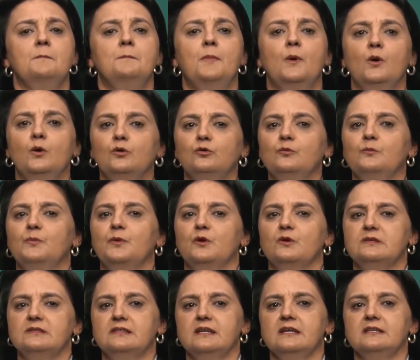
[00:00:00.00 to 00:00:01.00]
por um
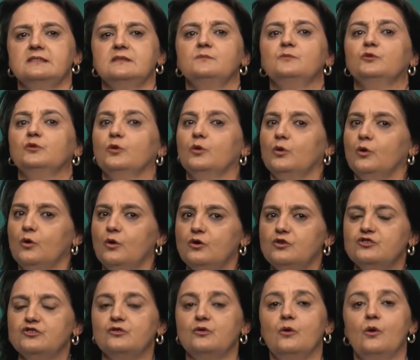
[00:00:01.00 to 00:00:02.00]
processo
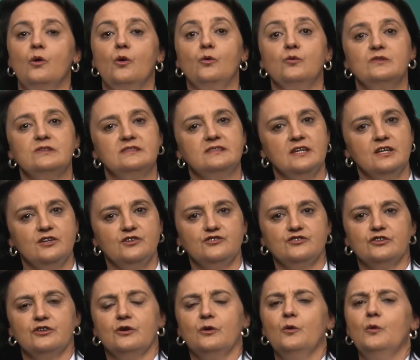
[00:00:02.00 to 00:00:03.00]
imunológico, ou
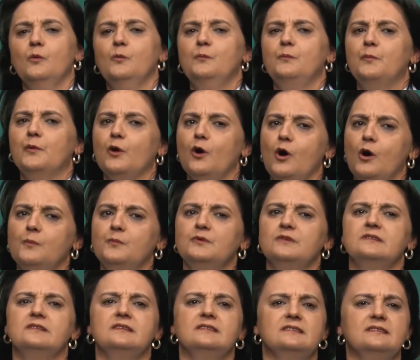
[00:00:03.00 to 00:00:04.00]
seja, o próprio
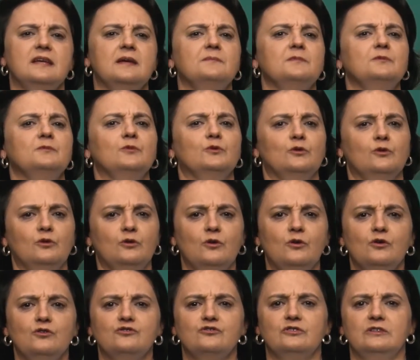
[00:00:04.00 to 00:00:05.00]
sistema
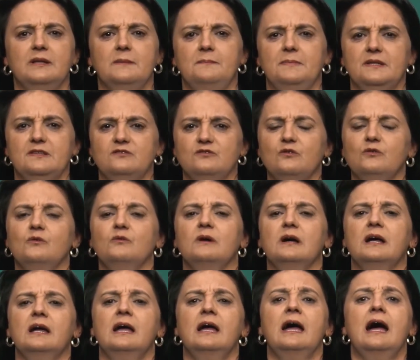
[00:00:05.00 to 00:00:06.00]
imunológico da
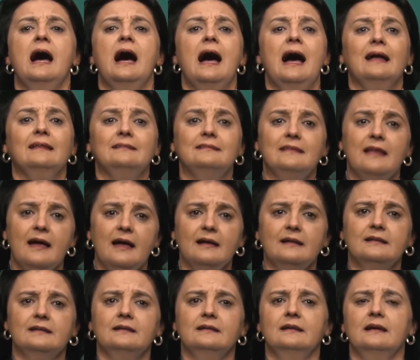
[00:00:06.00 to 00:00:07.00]
pessoa
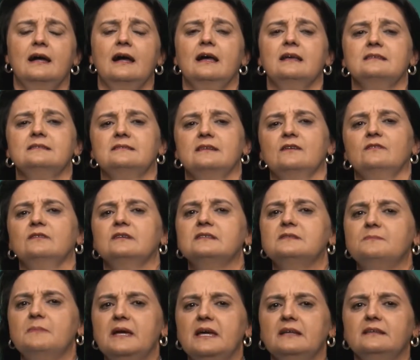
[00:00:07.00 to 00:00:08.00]
ataca as células
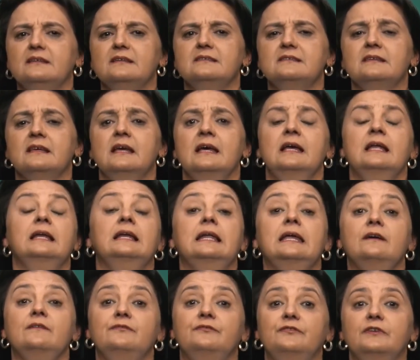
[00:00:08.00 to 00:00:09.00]
betas,
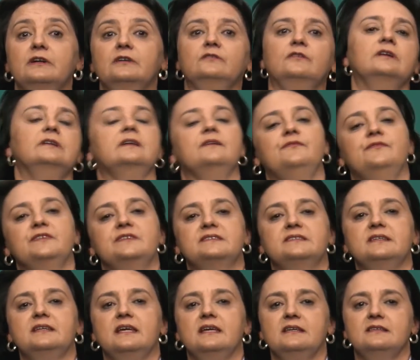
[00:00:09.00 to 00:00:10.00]
levando à
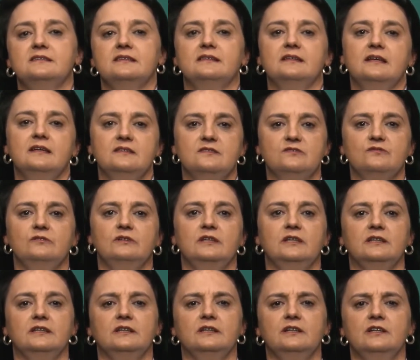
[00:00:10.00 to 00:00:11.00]
deficiência da
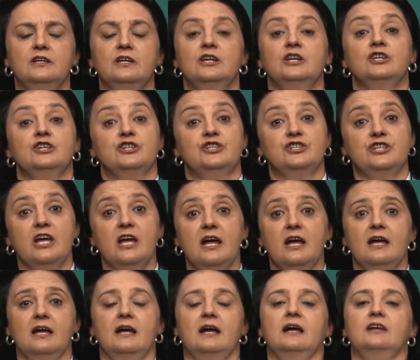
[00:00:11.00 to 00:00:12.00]
insulina.
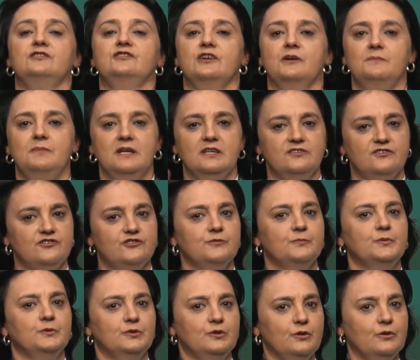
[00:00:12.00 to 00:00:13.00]
Já a diabetes
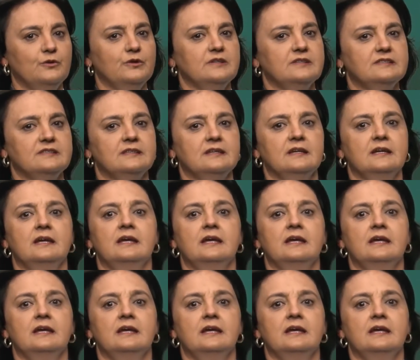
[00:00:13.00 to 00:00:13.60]
tipo 2